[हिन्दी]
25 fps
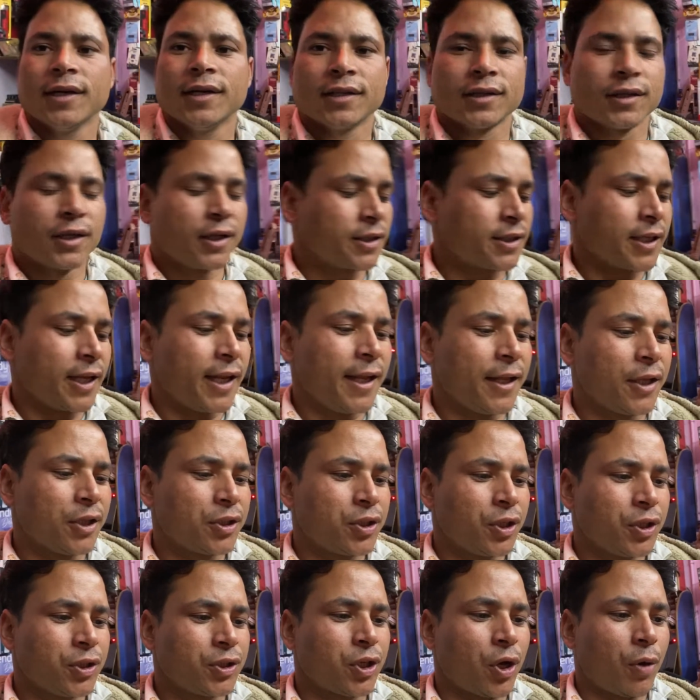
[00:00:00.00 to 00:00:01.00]
तो चले
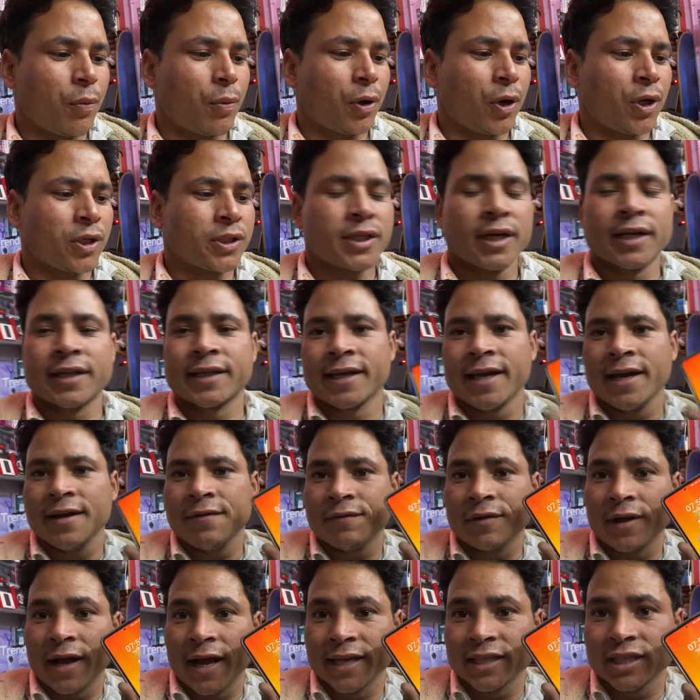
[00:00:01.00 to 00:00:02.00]
दोस्तों शॉप क्लोज करते हैं
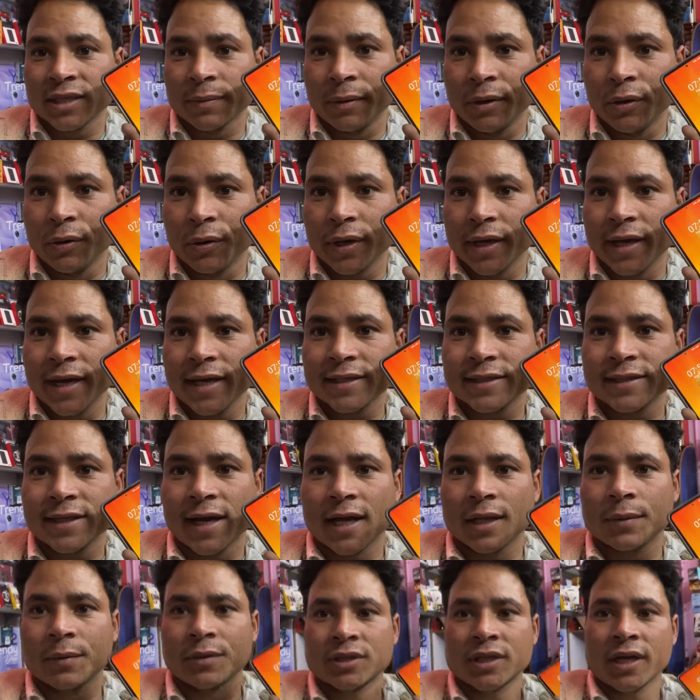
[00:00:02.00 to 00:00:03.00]
फिलहाल समय हो गया है
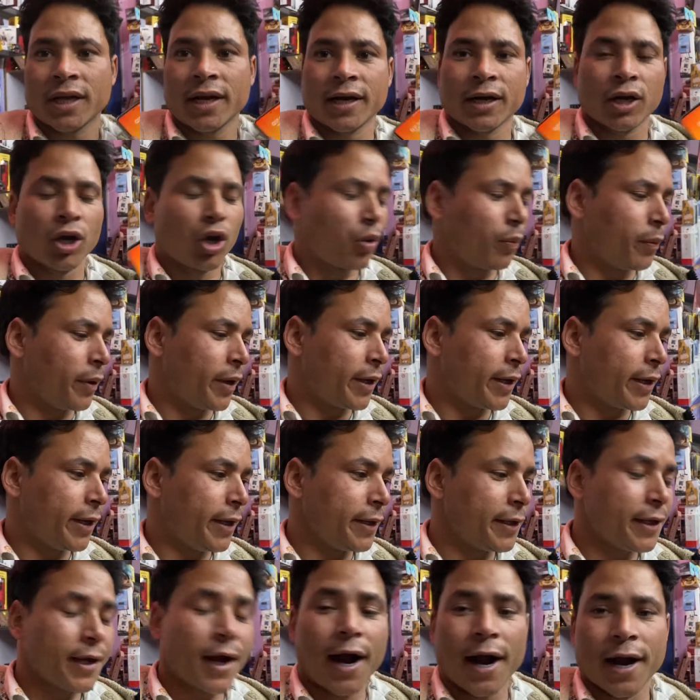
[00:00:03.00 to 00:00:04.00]
सात बजकर अठारह मिनट यानी
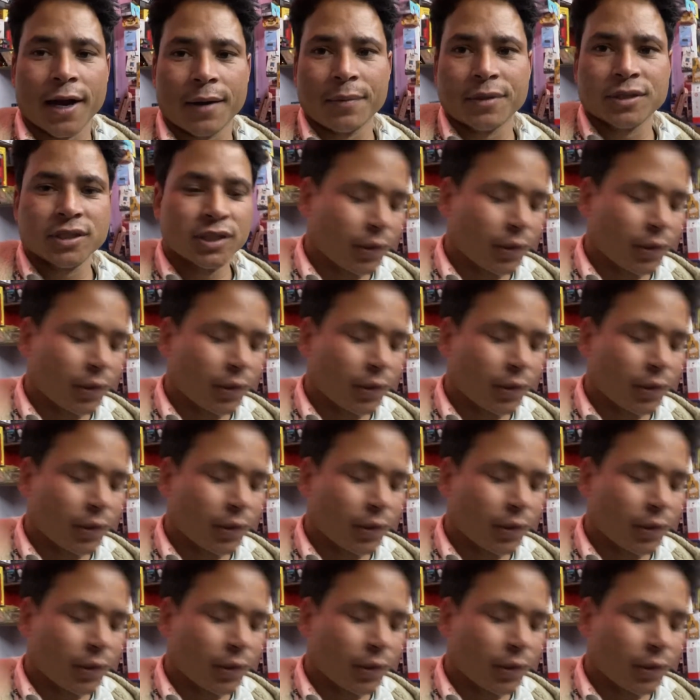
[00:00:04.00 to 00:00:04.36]
कि आठ बजने